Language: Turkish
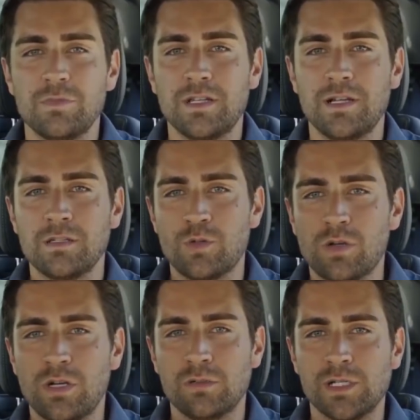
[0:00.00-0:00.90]
bizimkiler de
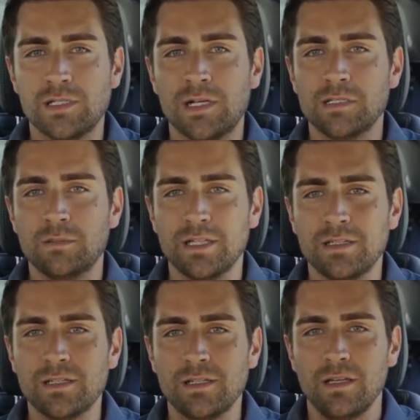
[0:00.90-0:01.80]
çok kavga ederdi.
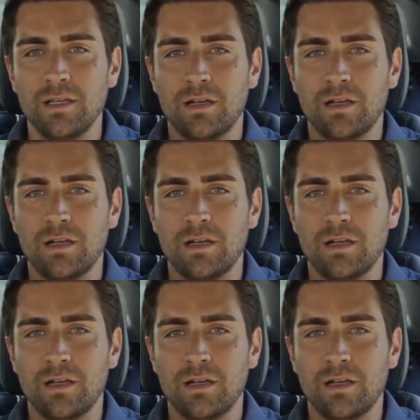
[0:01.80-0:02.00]
Ben de